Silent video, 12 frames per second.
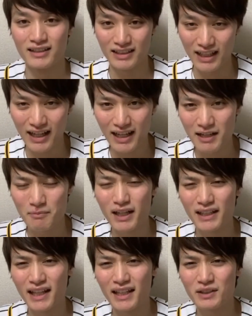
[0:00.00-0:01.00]
いやー、ま
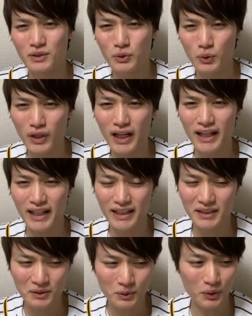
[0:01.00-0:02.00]
あなんとかか
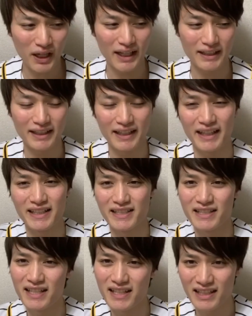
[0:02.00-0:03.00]
んとかって感
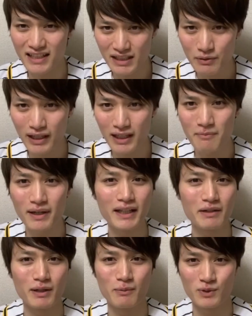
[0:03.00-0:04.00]
じで、引き分けま
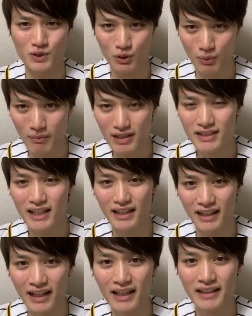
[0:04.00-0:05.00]
では持ち込めました
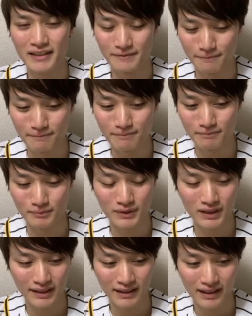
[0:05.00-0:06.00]
ね。うん。
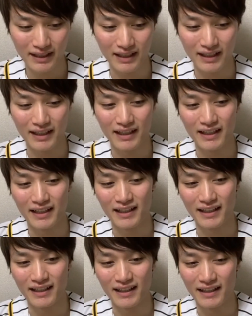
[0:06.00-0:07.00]

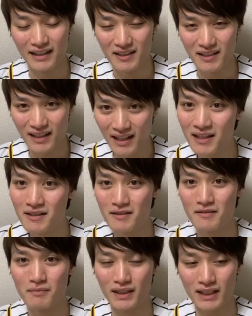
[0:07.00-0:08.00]
えー、ね、
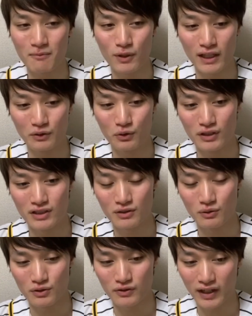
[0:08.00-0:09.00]
またもやドリス
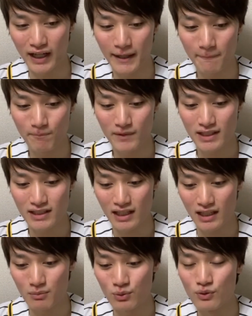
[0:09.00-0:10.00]
投手が
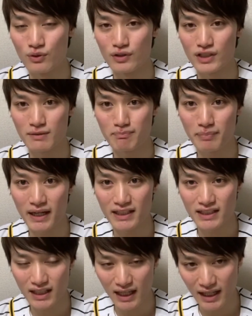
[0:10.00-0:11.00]
セーブ失
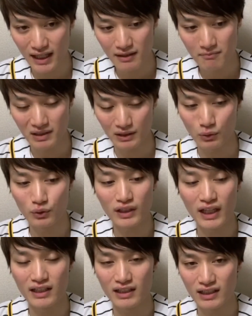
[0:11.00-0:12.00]
敗して、まあ、同
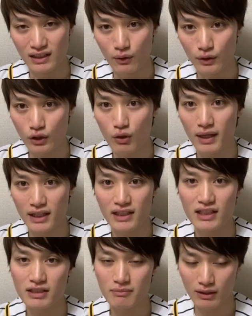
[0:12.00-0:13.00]
点に追い込まれ
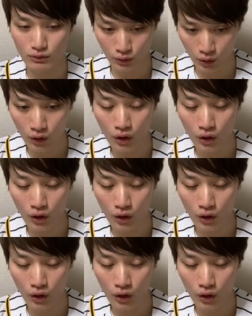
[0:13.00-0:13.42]
てしまうと。